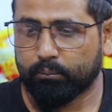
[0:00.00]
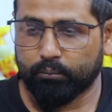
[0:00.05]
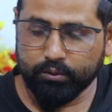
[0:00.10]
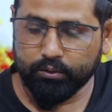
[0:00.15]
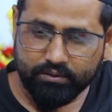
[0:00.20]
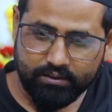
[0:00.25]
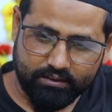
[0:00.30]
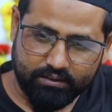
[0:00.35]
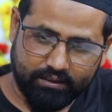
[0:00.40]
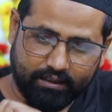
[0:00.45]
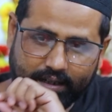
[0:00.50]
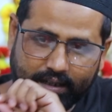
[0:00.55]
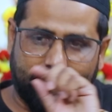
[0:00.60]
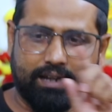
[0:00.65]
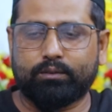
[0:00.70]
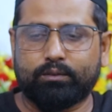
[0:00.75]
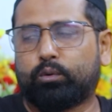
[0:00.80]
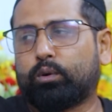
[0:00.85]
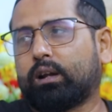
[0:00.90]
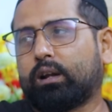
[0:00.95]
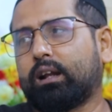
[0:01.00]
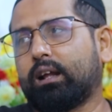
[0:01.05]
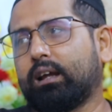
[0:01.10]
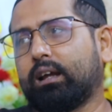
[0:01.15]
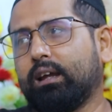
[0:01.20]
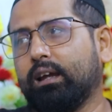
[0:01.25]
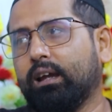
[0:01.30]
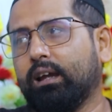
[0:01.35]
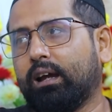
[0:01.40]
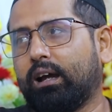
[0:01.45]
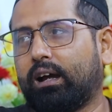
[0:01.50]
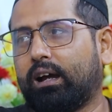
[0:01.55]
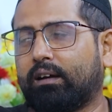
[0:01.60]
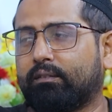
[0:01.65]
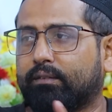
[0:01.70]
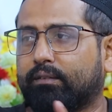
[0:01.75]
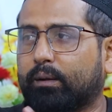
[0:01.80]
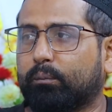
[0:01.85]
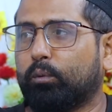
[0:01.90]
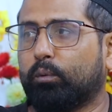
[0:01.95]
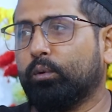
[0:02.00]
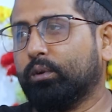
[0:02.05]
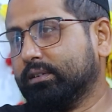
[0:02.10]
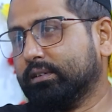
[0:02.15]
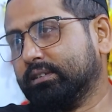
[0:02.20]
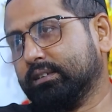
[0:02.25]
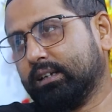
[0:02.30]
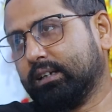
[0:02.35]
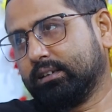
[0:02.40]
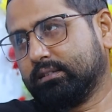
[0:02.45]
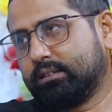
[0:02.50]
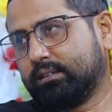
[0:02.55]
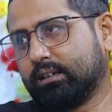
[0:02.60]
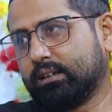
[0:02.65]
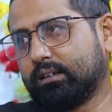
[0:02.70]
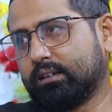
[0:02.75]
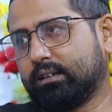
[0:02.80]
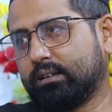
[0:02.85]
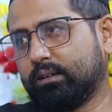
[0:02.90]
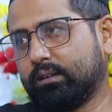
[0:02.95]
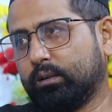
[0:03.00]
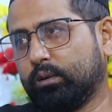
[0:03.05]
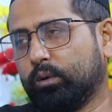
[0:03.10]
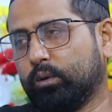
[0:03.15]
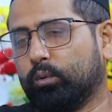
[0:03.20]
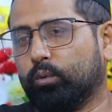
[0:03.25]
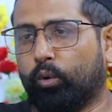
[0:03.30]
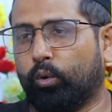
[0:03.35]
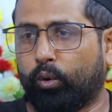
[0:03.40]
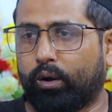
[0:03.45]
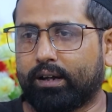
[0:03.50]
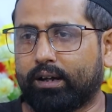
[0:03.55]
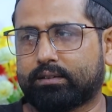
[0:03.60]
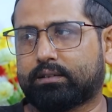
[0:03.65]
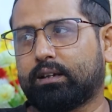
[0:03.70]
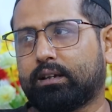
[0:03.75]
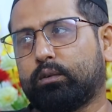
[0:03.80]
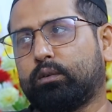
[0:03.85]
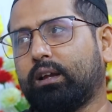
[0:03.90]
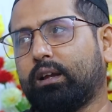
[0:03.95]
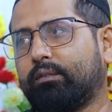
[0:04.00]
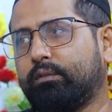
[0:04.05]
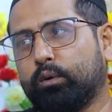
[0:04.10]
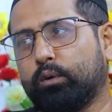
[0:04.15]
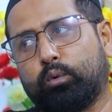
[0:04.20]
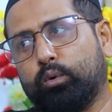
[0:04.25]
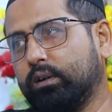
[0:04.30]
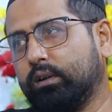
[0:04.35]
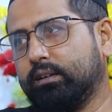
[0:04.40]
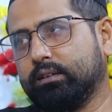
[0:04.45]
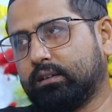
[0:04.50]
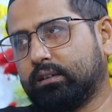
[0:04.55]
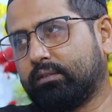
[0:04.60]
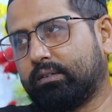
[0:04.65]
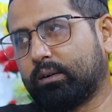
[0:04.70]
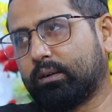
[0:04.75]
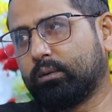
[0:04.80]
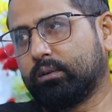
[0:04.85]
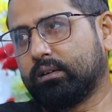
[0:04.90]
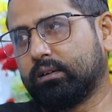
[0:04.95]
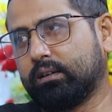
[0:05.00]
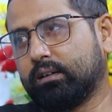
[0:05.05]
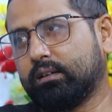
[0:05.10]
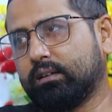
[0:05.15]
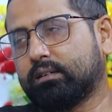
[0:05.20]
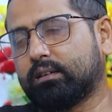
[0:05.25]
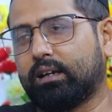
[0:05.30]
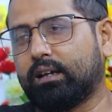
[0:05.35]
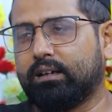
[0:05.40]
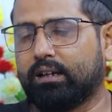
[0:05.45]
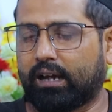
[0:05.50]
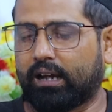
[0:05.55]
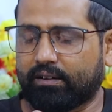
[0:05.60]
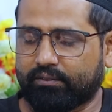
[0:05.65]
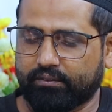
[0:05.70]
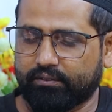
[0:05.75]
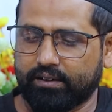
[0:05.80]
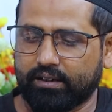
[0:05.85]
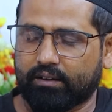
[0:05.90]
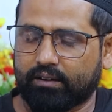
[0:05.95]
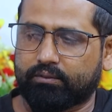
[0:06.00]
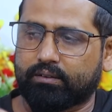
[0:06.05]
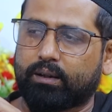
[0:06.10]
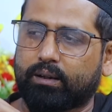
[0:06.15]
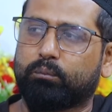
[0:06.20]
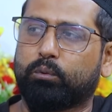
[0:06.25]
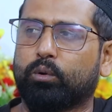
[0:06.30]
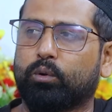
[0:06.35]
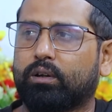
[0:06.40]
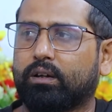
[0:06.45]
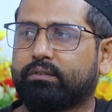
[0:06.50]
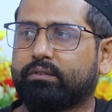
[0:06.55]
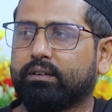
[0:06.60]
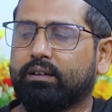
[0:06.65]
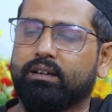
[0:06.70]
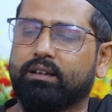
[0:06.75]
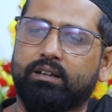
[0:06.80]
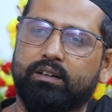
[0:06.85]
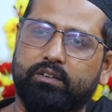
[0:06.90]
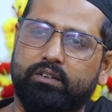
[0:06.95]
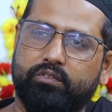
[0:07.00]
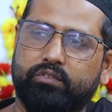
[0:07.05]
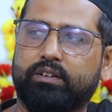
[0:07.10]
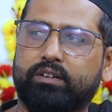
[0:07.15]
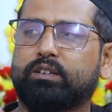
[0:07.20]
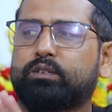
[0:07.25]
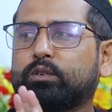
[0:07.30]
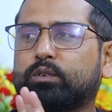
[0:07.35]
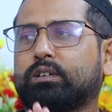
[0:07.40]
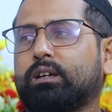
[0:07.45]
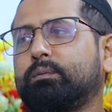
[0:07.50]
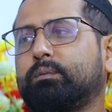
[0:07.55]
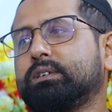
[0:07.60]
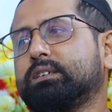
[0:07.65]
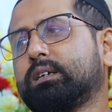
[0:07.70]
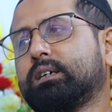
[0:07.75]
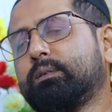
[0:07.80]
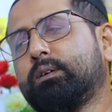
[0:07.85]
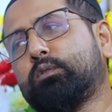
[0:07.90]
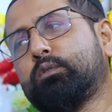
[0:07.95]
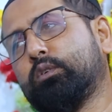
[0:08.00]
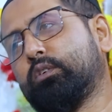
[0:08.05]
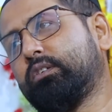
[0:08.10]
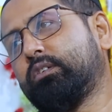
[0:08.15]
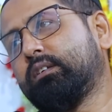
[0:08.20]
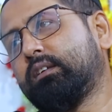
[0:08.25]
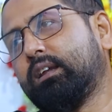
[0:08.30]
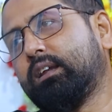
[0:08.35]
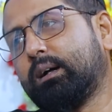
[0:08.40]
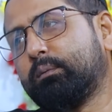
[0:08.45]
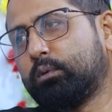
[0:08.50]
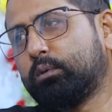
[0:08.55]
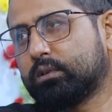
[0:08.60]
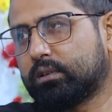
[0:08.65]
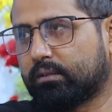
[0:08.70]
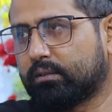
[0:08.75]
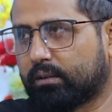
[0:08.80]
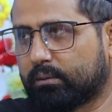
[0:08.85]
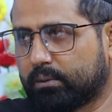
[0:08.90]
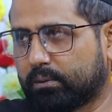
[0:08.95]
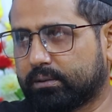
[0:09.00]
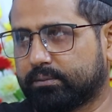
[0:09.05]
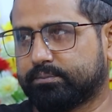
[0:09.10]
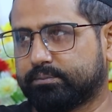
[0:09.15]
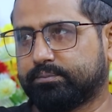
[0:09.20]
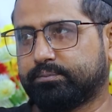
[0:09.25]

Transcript: প্রত্যেকটা কাজ করার আগে আপনার বউরই জিগাইটা ও কাজটা যদি আপনি করে নিতে পারবেন তাইলে আপনি আপনার বউর কাছে শ্রেষ্ঠ স্বামী হিসাবে পরিস্থিতি লাভ করতে পারবেন